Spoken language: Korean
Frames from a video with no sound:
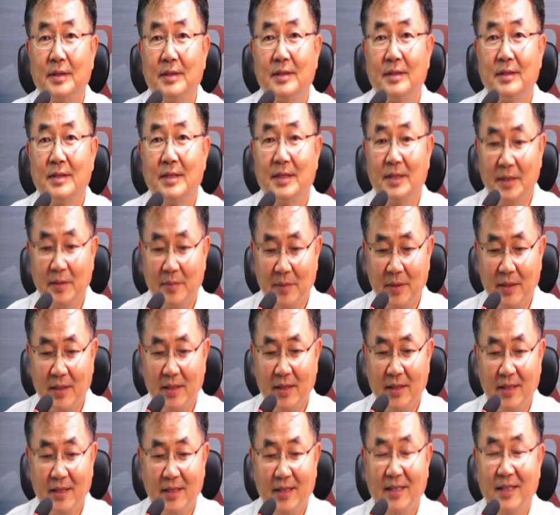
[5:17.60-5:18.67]
지금
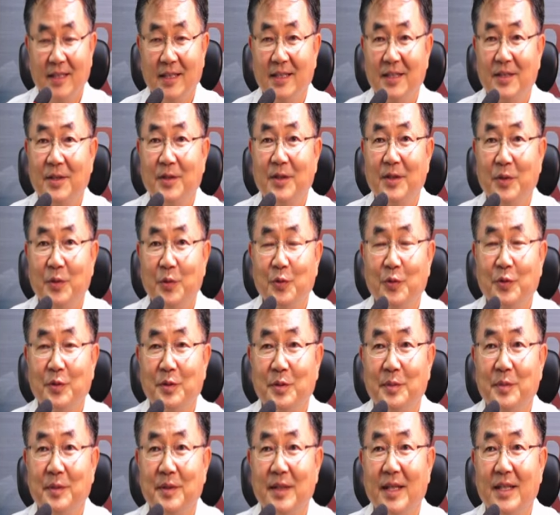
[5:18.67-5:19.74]
이, 이 저희
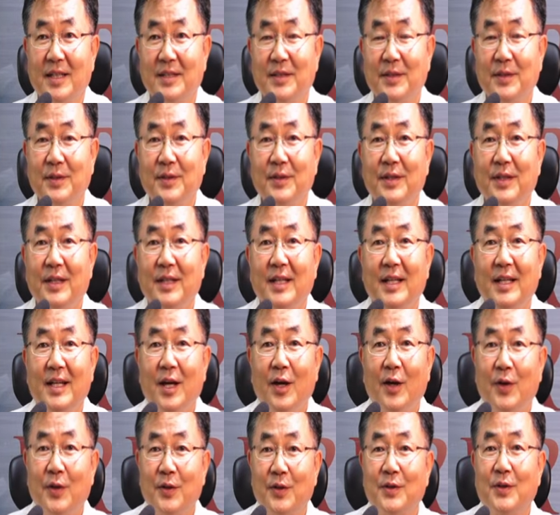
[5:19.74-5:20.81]
노트북에서
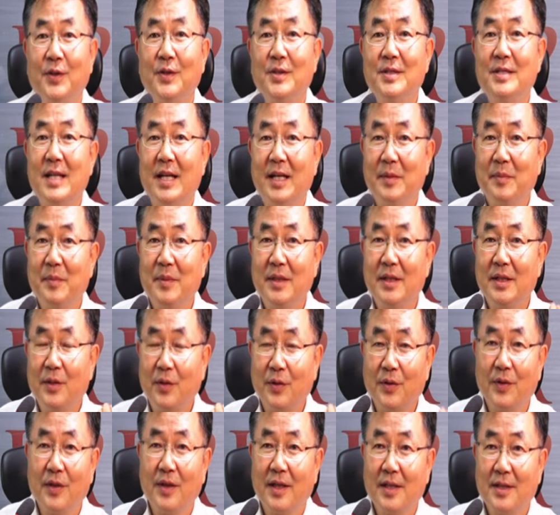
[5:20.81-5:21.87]
어떤 장비를
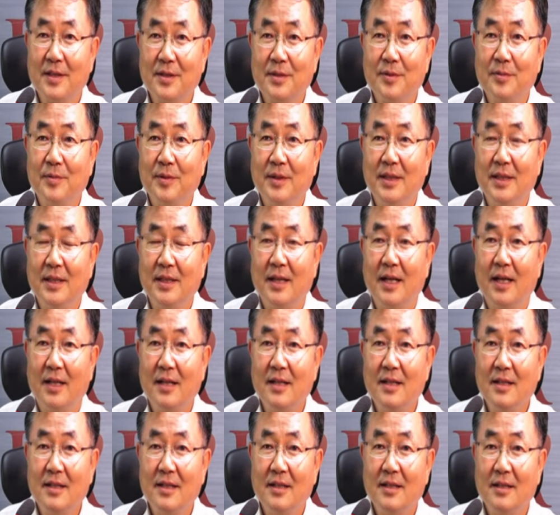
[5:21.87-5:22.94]
어떻게 쓰고
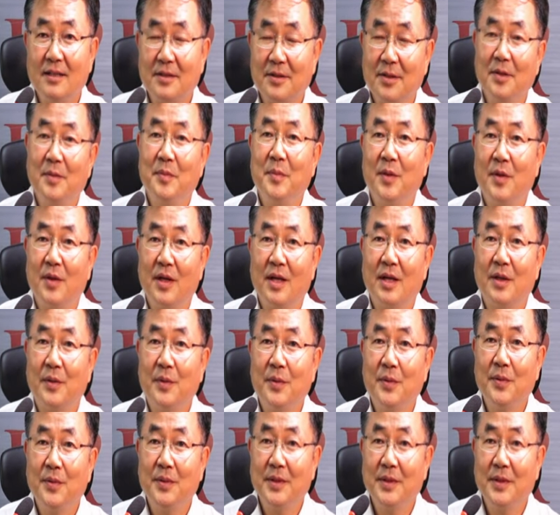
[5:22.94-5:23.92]
있는가를 설명하고